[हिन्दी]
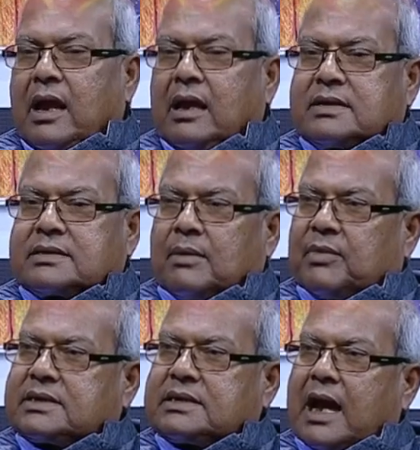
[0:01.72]
इस
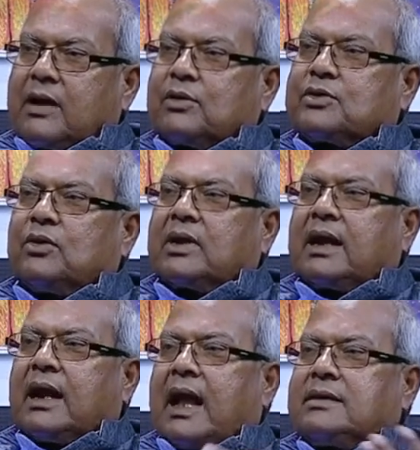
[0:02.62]
समस्या को छोड़
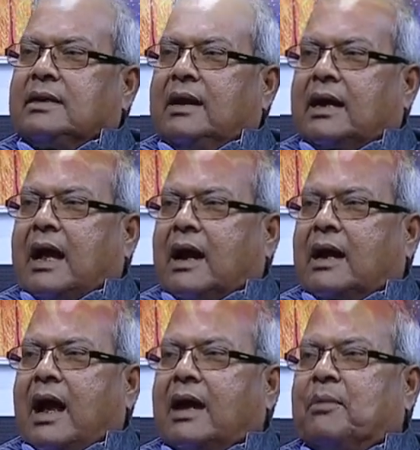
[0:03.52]
के राज्य ने कहा
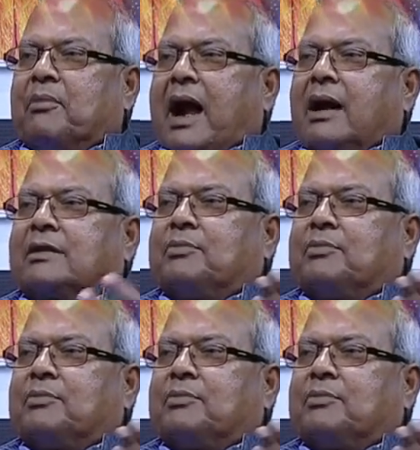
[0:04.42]
कहा कि भारत